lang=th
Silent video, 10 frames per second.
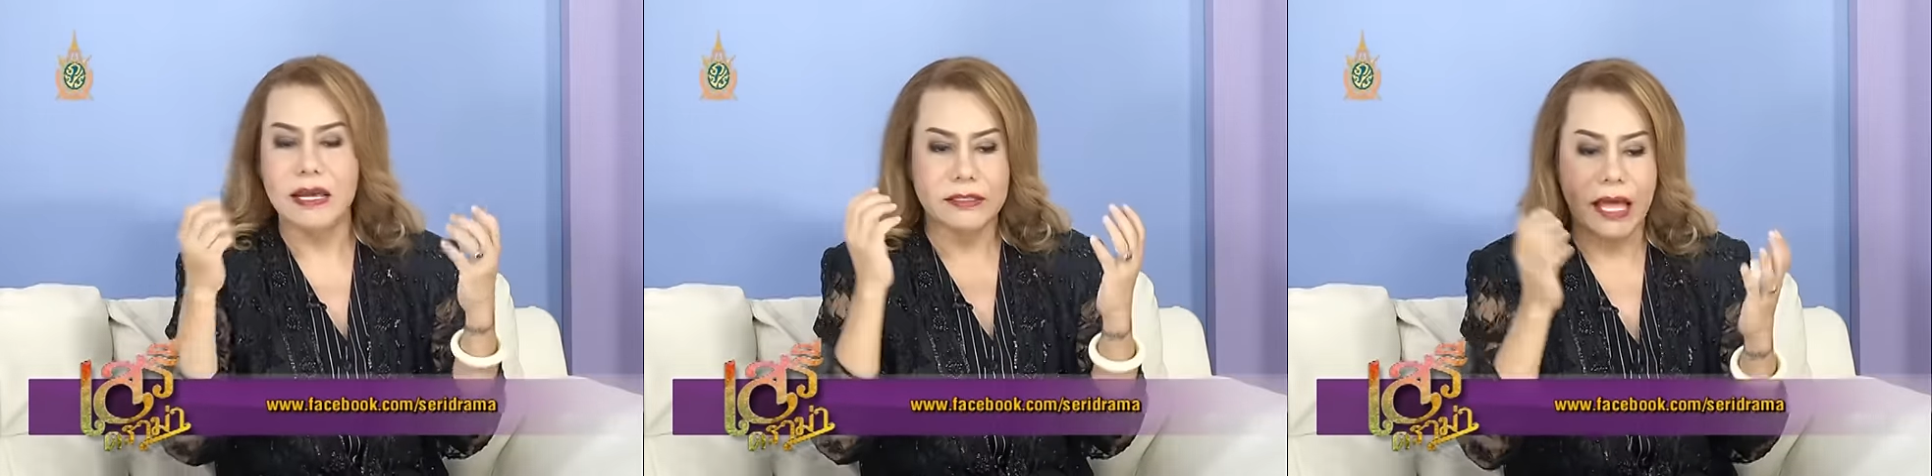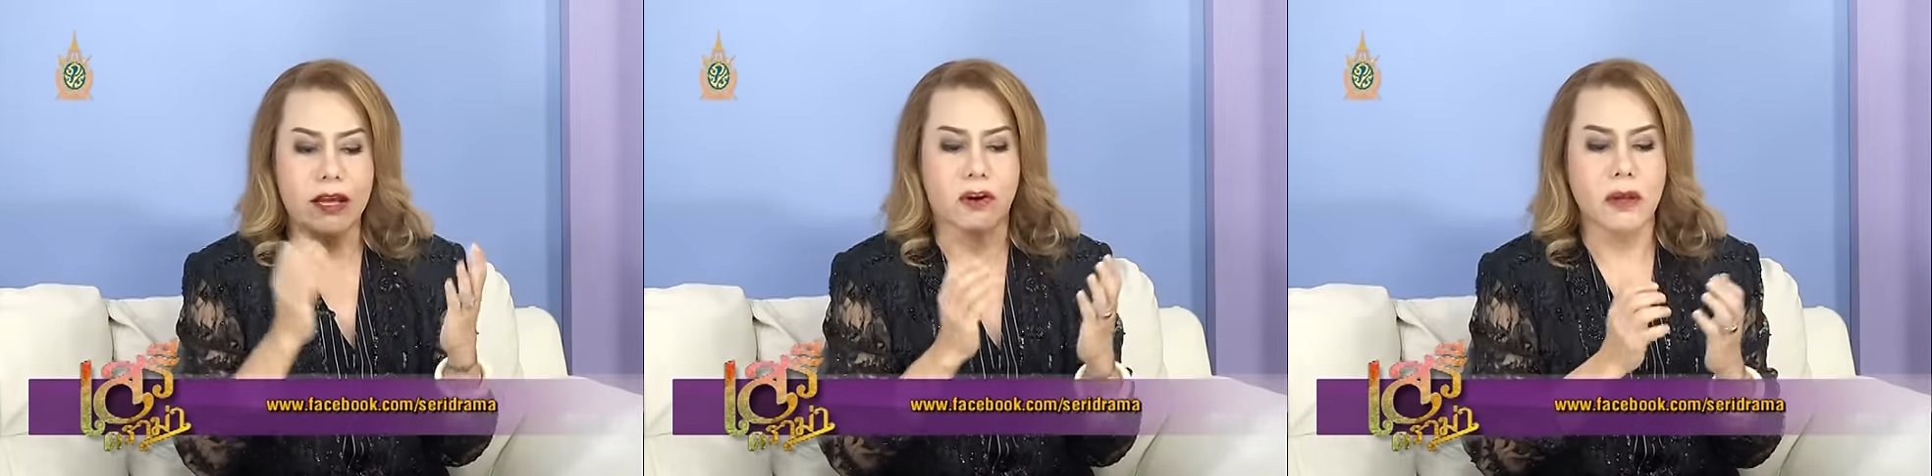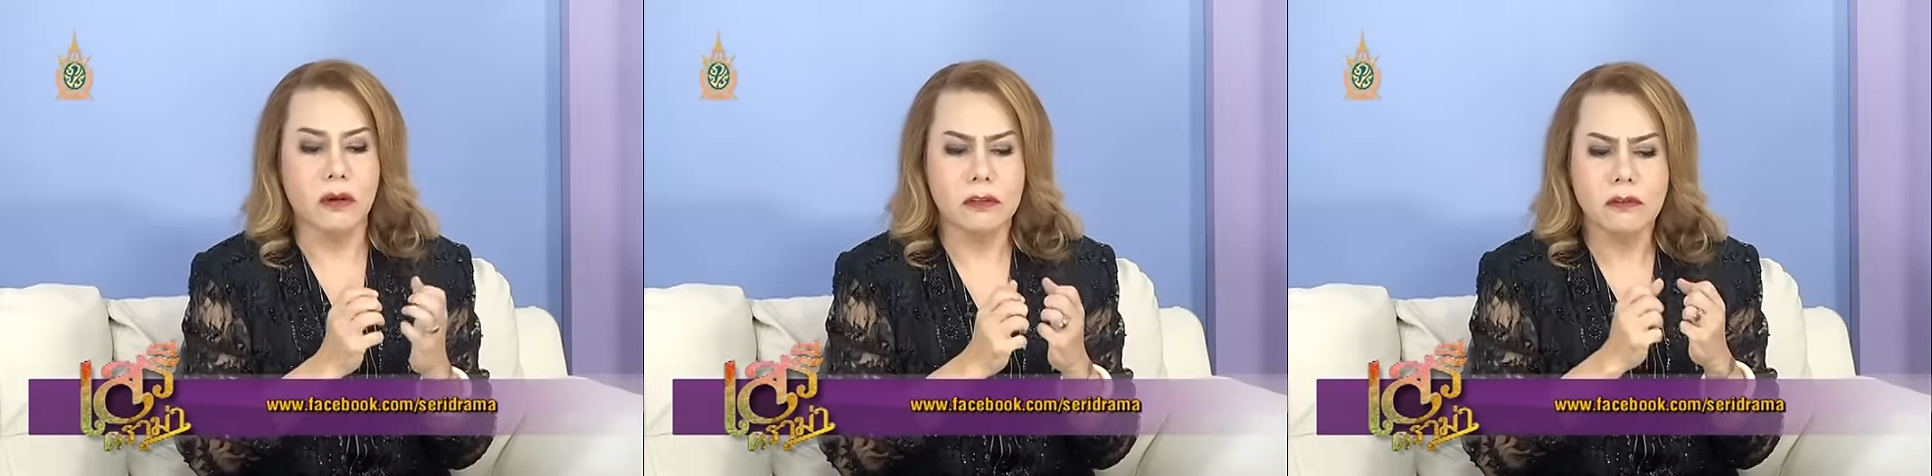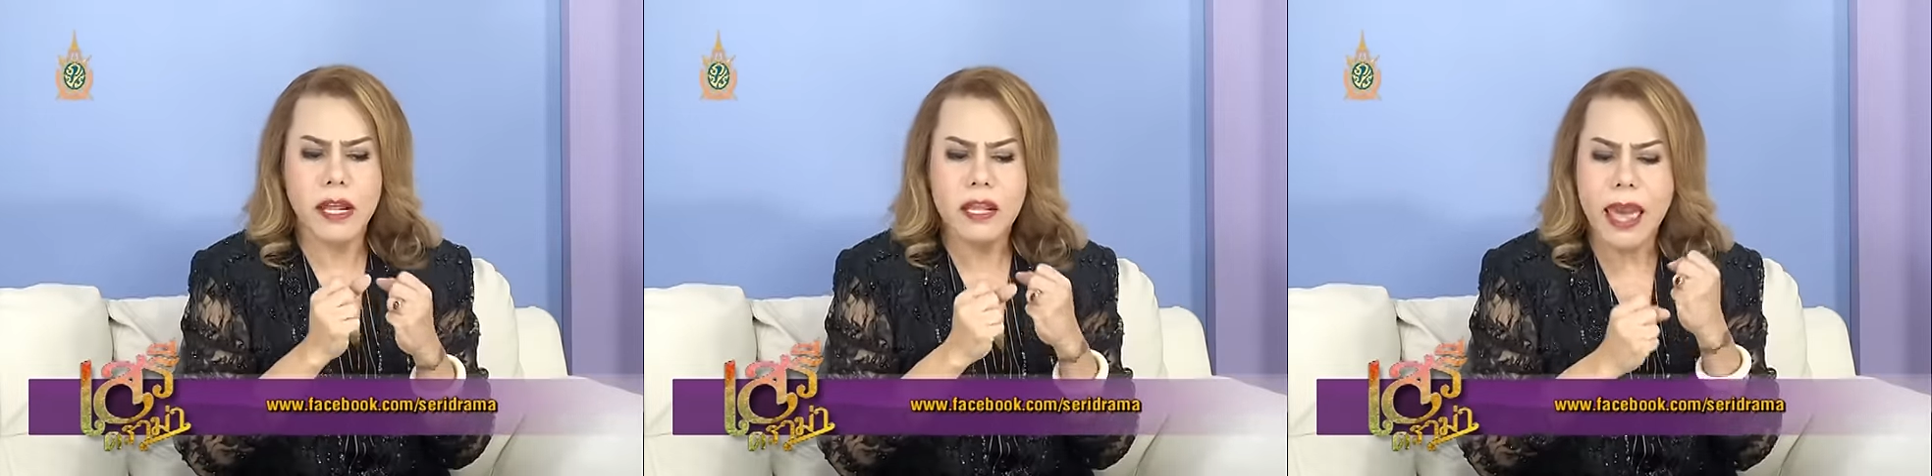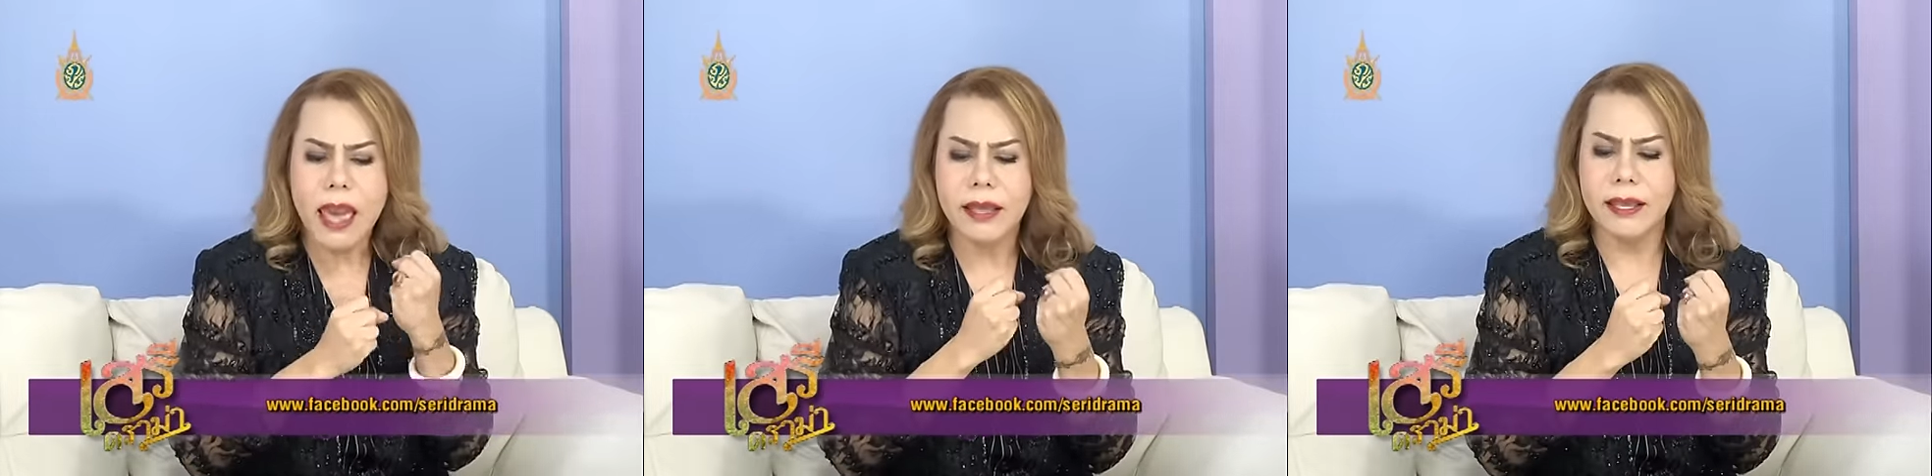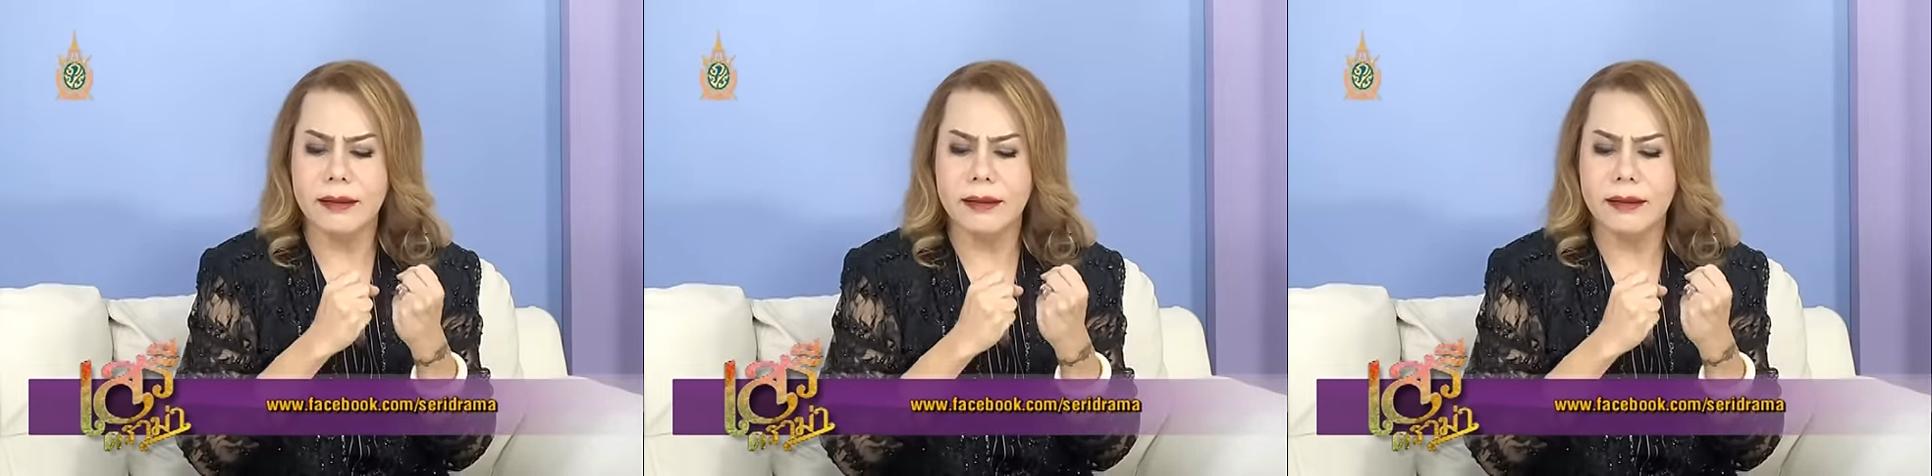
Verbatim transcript: แต่อย่างน้อยเขาต้องได้แง่คิด